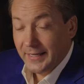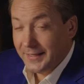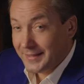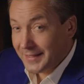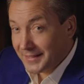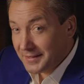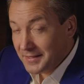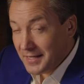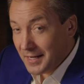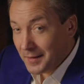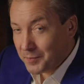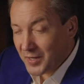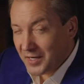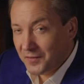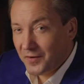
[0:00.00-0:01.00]
и тогда
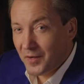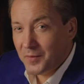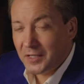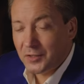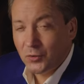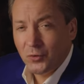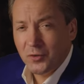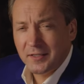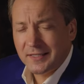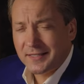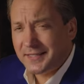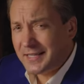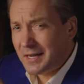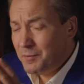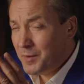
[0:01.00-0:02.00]
перед вами откроется
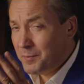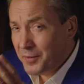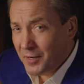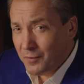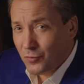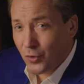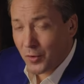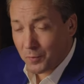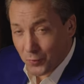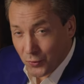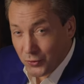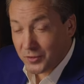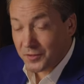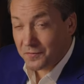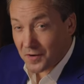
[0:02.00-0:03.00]
самый прямой
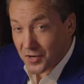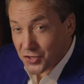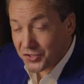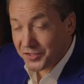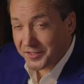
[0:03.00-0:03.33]
путь к вашей